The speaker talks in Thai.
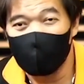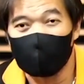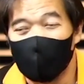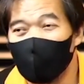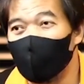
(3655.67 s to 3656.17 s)

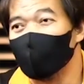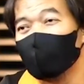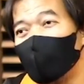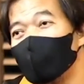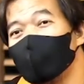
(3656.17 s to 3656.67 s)
มาแหลม
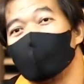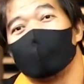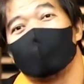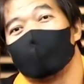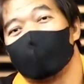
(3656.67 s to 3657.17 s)
มาเลย
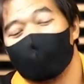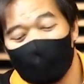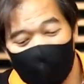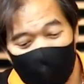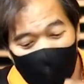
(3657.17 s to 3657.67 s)

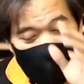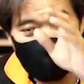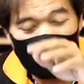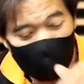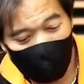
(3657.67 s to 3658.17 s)
นั่นแหละ
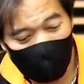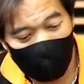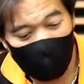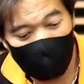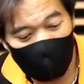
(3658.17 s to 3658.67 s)
ครับมัน
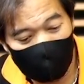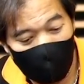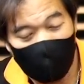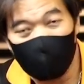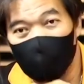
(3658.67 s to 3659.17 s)
มาที่มา
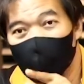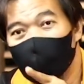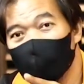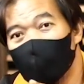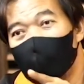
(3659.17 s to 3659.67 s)
ของ
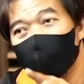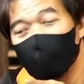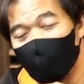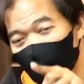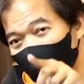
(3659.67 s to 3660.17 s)
คำว่าราวเน็
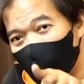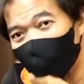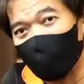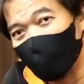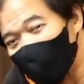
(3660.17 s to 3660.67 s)
ตปุ่มราว
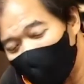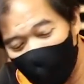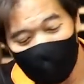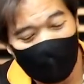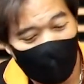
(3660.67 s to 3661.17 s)
เน็ตนั่นแหละ
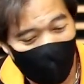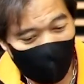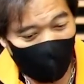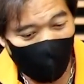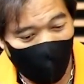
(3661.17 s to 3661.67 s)
ก็
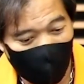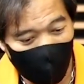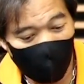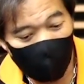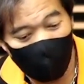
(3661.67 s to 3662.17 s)
คือราวเน็ต
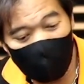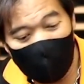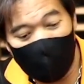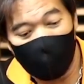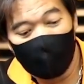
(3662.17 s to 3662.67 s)
คอนทัวร์นี่แห
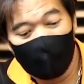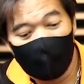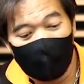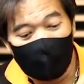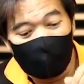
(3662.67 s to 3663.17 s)
ละ
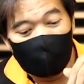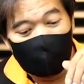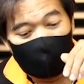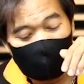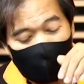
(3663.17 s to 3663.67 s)

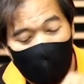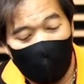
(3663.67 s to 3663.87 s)
แต่